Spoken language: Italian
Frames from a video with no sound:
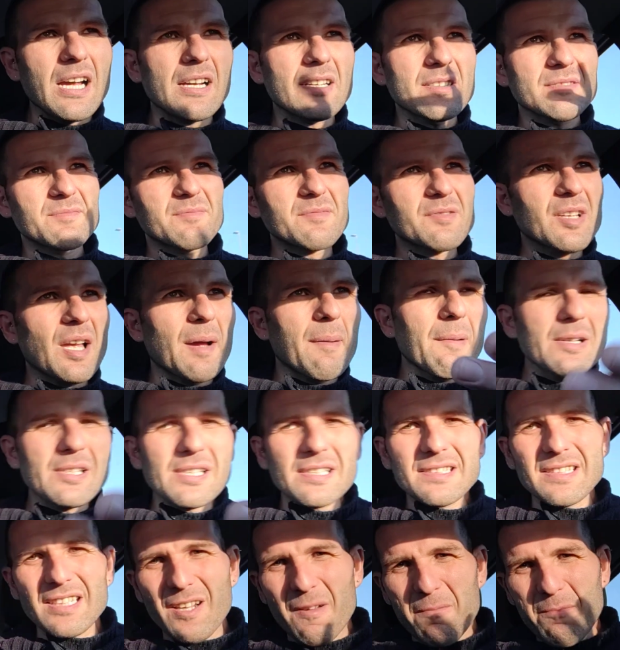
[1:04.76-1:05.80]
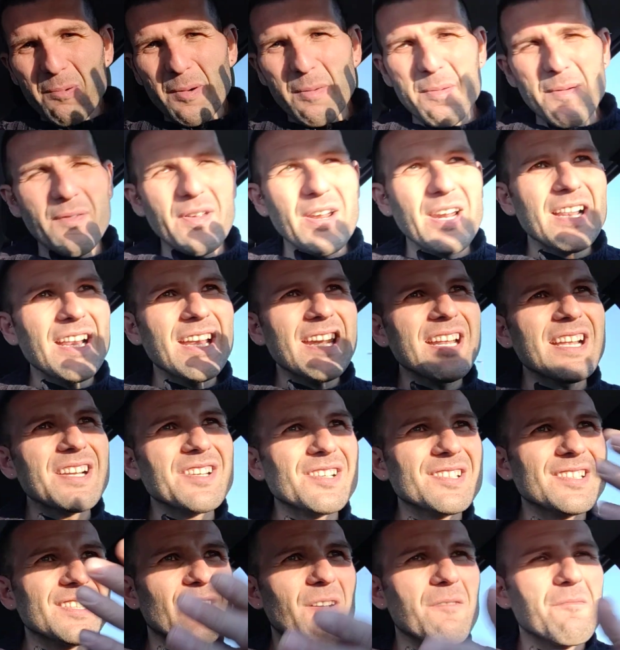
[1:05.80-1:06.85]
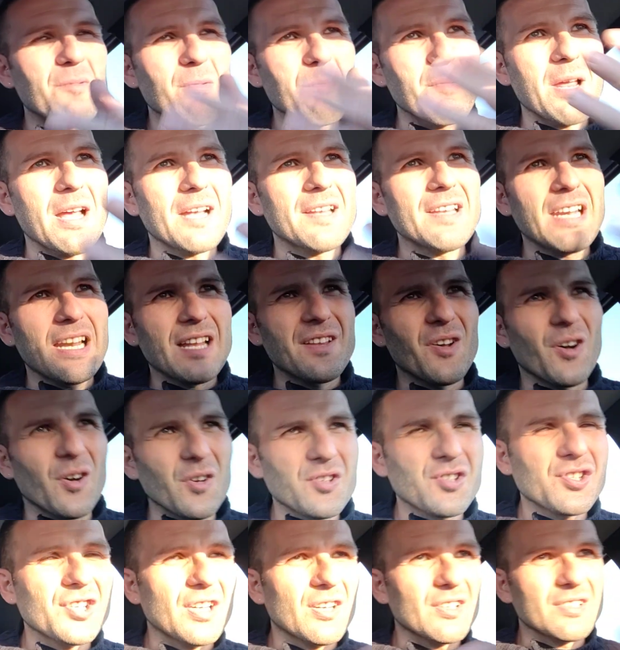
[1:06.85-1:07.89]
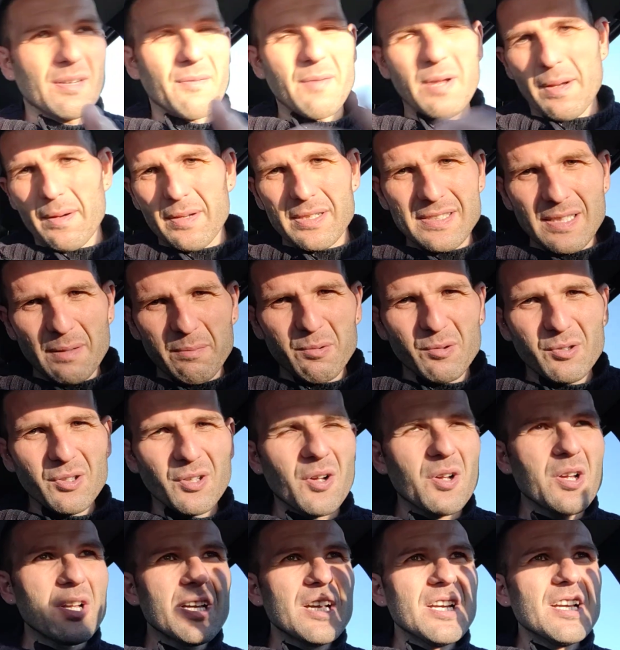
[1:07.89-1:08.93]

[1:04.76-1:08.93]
eh? Che poi c'è stato, mi viene da dire, c'è stato il problema delle docce, lo sapete, avete saputo,